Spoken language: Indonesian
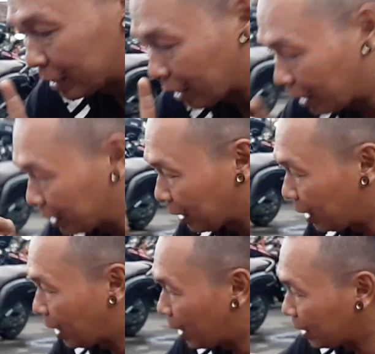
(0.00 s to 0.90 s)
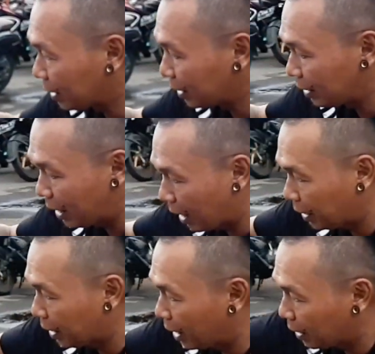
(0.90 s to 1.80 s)
sekarang kita lihat yang
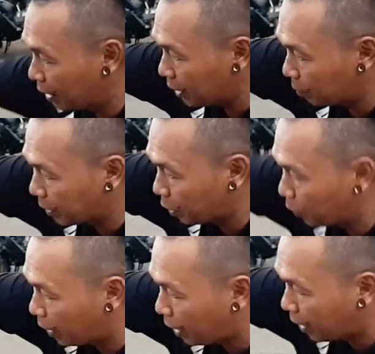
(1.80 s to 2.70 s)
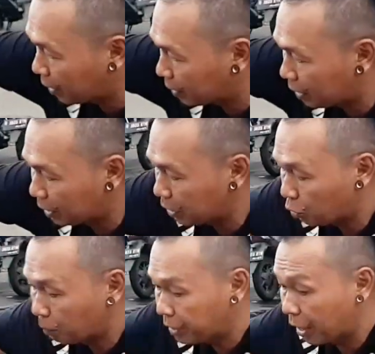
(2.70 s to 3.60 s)
lainnya lagi. Ini kita matiin dulu ya, ntar kita
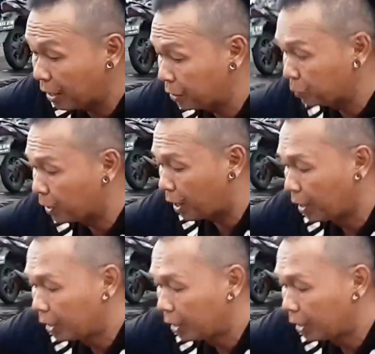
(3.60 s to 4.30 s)
coba jalannya juga.